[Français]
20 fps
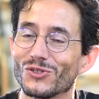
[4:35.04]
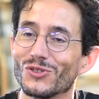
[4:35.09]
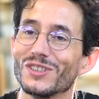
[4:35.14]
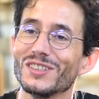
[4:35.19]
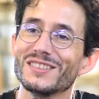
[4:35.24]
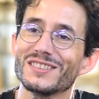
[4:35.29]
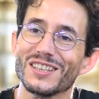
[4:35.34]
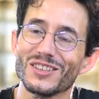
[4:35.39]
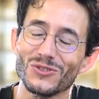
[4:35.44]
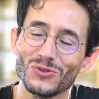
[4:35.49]

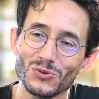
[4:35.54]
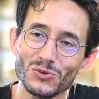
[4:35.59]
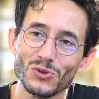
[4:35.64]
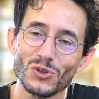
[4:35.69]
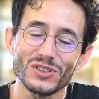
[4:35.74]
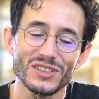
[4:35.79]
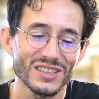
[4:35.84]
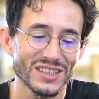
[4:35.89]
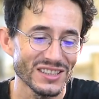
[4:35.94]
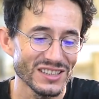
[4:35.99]
joli, c'est
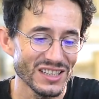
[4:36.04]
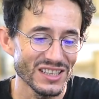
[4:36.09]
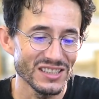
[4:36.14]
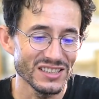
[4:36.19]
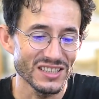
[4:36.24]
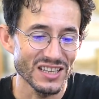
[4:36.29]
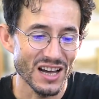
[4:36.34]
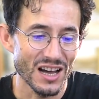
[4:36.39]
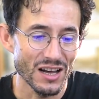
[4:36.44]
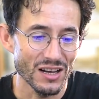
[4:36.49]
toujours très
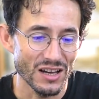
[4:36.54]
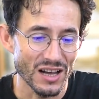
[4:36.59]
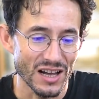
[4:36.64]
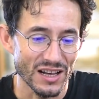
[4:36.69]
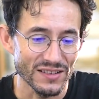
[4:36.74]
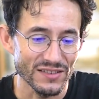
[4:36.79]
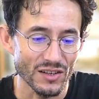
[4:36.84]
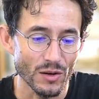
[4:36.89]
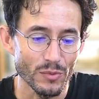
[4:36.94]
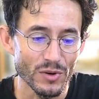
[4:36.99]
délicat
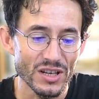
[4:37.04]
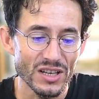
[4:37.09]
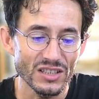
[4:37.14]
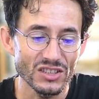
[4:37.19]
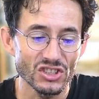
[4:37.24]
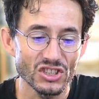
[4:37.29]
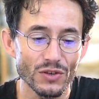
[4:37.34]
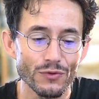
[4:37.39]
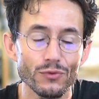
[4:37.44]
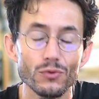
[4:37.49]
à
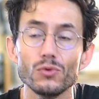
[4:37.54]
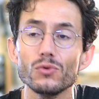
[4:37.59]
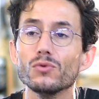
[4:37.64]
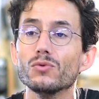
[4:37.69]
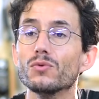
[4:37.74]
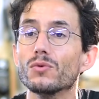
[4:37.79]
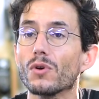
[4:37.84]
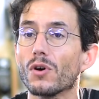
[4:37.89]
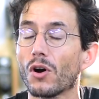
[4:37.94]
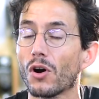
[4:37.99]
assembler. J'ai
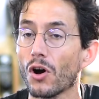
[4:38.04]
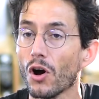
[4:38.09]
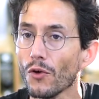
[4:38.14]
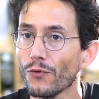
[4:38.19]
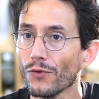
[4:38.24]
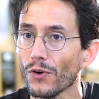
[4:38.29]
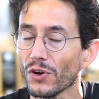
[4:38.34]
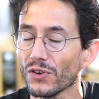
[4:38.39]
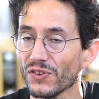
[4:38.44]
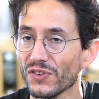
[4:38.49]
voulu
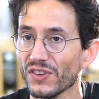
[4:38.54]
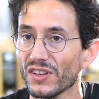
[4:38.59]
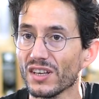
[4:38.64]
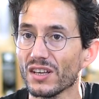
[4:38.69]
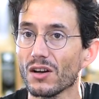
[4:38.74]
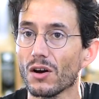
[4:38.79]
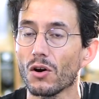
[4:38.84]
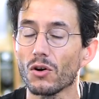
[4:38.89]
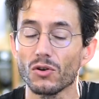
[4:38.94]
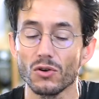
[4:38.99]

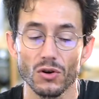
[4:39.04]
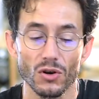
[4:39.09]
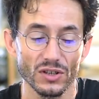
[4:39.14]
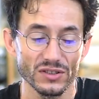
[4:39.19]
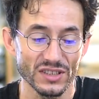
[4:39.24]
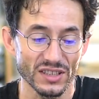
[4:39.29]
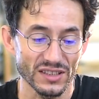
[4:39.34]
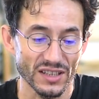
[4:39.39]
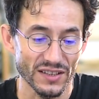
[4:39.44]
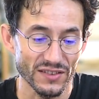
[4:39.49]
renforcer
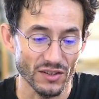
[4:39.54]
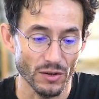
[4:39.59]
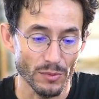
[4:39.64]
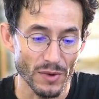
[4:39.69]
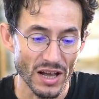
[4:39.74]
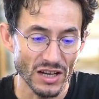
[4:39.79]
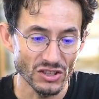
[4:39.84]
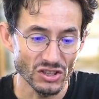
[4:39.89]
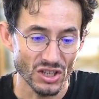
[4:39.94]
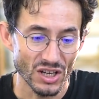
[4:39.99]
encore cet
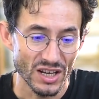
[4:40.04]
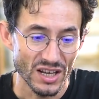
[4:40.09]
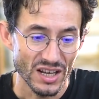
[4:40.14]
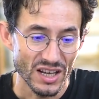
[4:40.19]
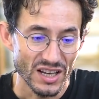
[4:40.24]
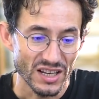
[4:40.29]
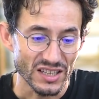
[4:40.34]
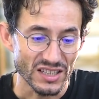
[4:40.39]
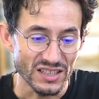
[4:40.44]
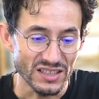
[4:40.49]
assemblage
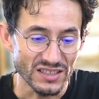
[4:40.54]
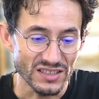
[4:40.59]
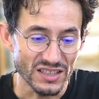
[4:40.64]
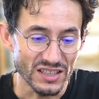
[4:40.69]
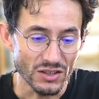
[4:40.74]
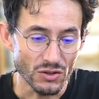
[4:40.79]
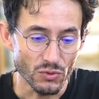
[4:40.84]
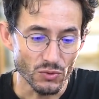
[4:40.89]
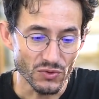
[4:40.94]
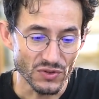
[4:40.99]

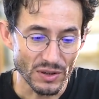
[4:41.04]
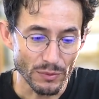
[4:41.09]
ici tout